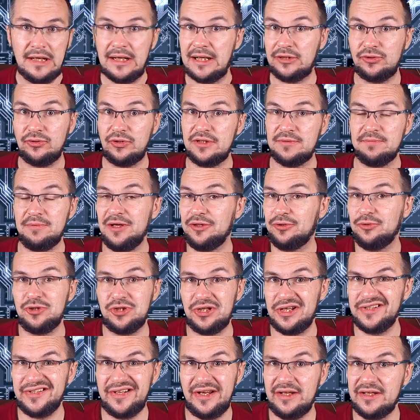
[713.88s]
которая, с моей
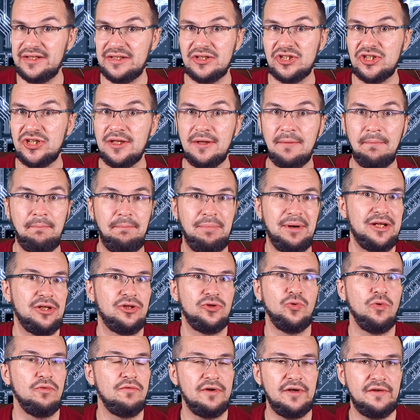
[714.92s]
точки зрения, совершенно
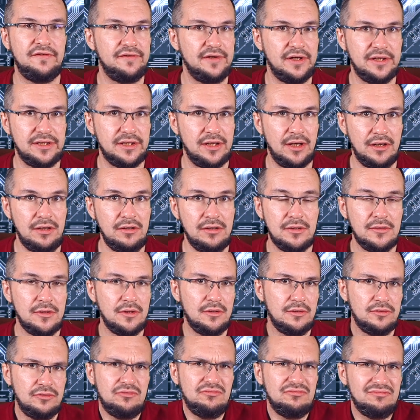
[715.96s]
бредовая фигня.
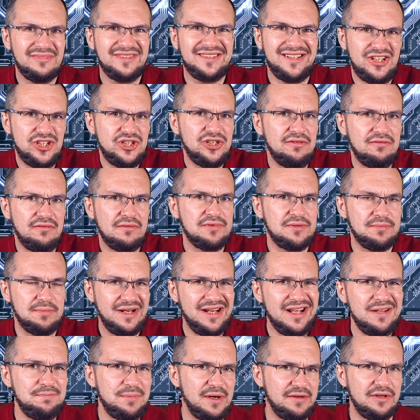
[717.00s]
Ну, зачем вам
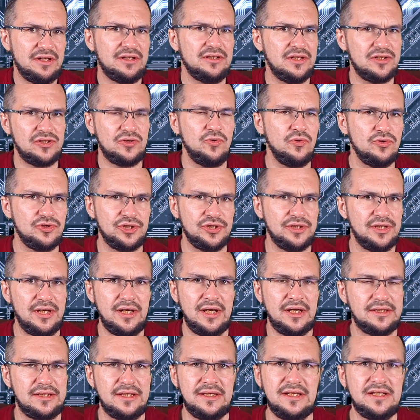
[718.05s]
смотреть поверхность кожи,
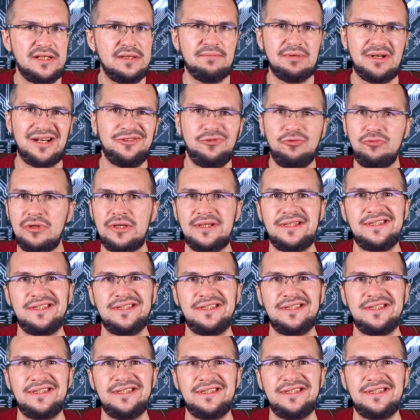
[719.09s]
да? Это не температура